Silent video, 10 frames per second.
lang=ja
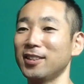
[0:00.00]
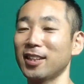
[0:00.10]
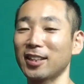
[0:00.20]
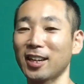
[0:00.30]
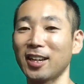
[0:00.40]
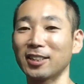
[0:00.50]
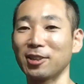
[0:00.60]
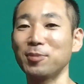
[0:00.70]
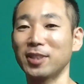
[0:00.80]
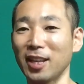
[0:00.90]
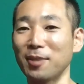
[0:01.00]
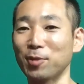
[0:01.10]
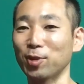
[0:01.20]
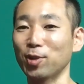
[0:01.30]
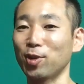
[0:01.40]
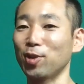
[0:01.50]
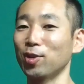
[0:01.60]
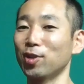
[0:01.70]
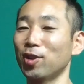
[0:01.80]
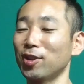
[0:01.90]
戦い方を見て元同僚
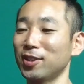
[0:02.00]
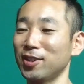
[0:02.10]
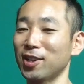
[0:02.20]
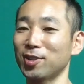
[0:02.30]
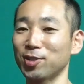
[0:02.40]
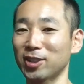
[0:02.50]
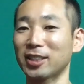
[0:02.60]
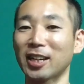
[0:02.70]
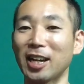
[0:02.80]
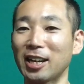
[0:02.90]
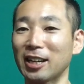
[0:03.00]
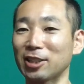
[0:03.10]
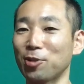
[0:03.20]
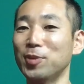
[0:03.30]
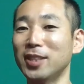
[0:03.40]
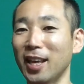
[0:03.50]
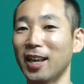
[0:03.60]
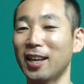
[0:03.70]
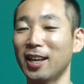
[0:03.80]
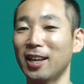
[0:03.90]
の羽役の戦い方を見
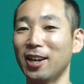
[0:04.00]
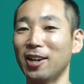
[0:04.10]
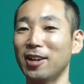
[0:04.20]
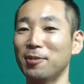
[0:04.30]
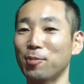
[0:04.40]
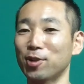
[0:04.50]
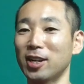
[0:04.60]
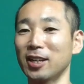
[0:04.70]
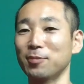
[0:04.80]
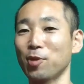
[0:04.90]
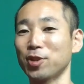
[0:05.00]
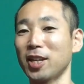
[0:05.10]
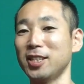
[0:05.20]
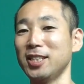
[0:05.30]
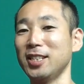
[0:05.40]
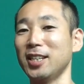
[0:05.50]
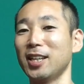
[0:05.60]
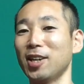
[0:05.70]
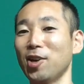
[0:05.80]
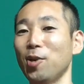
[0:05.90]
て僕が僕なりに
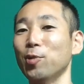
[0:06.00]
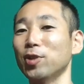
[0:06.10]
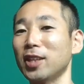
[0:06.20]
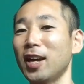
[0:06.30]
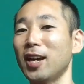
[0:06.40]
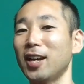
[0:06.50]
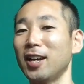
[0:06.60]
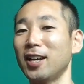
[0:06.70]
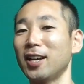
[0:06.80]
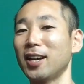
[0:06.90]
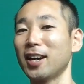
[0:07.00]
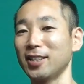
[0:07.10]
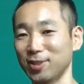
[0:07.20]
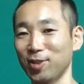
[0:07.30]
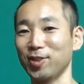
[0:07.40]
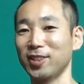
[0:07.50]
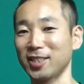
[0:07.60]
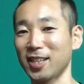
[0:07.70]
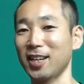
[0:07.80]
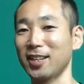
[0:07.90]
思った感想で
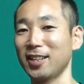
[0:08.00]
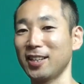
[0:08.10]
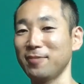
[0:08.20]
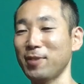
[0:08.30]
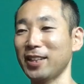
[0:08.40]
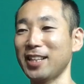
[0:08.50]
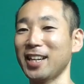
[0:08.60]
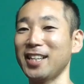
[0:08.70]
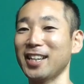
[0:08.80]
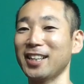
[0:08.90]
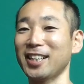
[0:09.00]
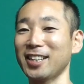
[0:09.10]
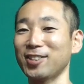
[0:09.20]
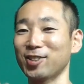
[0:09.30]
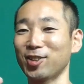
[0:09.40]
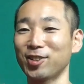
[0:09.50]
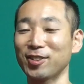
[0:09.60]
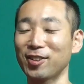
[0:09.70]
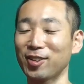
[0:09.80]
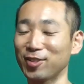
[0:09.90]
した。まあ何が言いたかったっていう
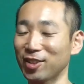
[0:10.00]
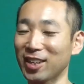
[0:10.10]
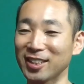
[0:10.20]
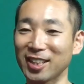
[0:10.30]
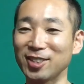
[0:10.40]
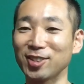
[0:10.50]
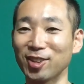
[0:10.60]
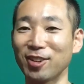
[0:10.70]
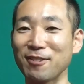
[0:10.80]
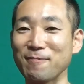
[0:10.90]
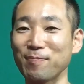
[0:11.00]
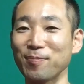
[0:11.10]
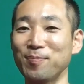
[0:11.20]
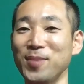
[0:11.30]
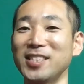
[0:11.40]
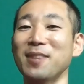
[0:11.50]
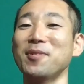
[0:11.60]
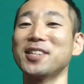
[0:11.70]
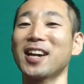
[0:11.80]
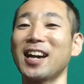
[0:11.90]
と今度簡単に言うとめちゃめ
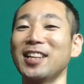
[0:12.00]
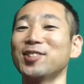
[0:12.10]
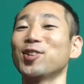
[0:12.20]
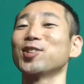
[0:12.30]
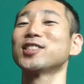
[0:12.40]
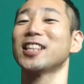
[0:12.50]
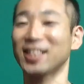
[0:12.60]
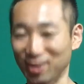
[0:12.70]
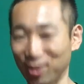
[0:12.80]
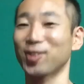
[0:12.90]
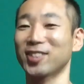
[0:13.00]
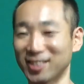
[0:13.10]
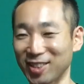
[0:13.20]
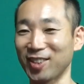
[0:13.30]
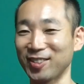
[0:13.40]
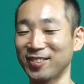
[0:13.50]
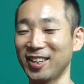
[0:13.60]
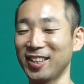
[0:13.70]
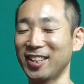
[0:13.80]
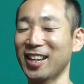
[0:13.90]
ちゃ感動したっていうことですよ。
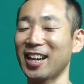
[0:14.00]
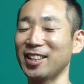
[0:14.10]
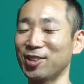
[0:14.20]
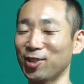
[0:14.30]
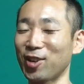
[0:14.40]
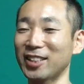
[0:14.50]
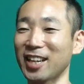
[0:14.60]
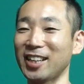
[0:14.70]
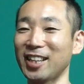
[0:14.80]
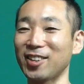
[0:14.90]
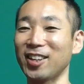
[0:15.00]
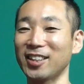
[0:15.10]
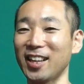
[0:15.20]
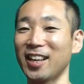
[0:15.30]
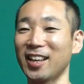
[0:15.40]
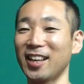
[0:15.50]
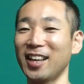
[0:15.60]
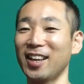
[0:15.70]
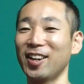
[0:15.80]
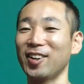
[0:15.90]
で感動を与えてくれて
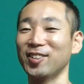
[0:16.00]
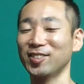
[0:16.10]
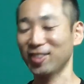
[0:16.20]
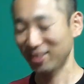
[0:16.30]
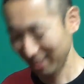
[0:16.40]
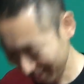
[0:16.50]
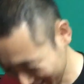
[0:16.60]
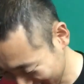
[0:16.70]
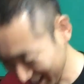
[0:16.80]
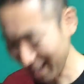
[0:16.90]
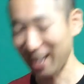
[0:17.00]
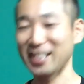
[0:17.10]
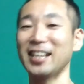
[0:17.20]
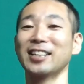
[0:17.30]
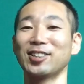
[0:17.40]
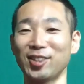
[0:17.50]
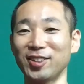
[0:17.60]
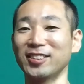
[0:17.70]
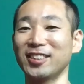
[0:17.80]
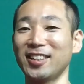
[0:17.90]
本当にありがとうっ
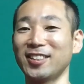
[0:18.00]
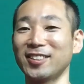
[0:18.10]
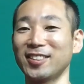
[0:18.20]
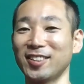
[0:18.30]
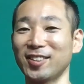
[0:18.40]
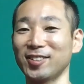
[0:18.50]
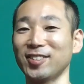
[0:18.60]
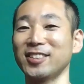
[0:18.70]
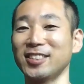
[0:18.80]
ていうことです